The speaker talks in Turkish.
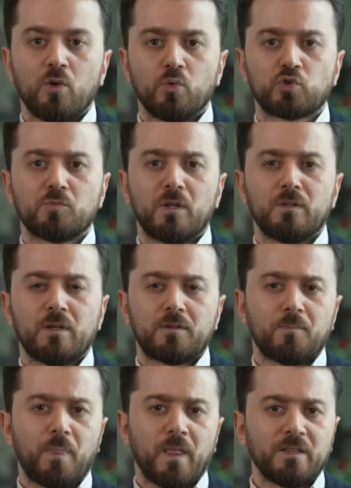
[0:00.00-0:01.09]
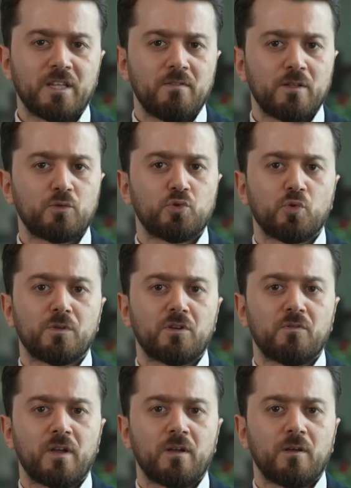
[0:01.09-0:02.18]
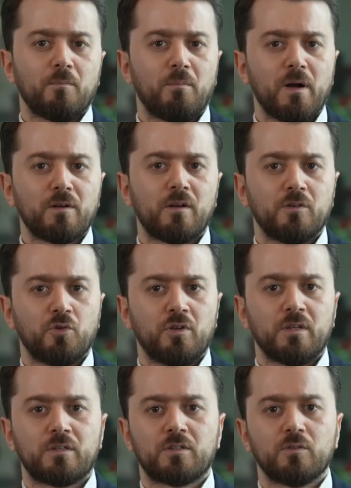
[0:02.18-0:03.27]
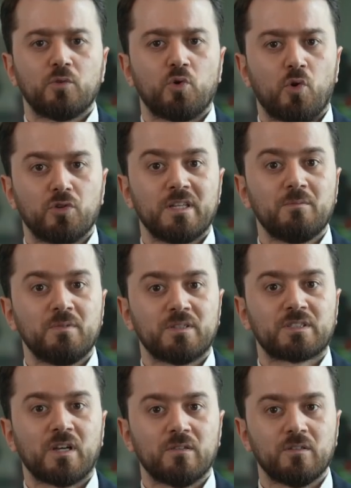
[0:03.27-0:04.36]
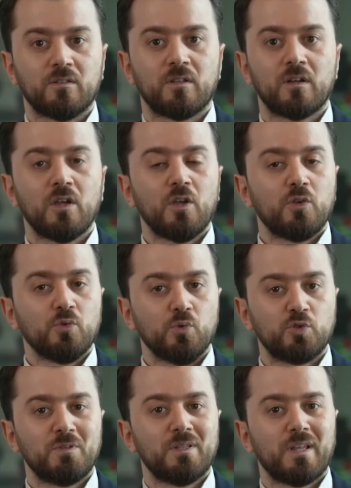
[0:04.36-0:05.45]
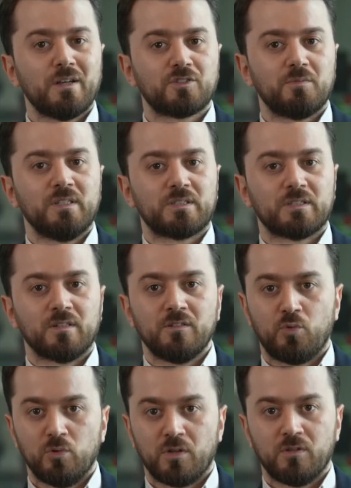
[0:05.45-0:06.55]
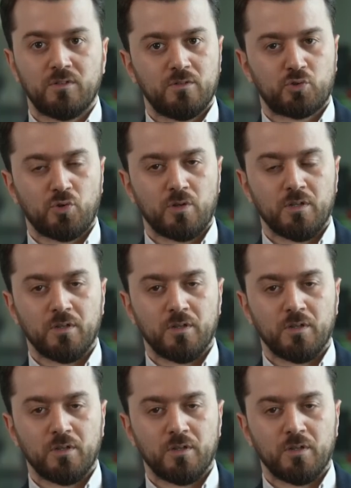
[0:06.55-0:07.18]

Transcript: Uzmanlar devlet kurumları ve bankalar yönelik koordineli bir saldırıda yüz binlerce bilgisayarın kullanıldığını söyledi.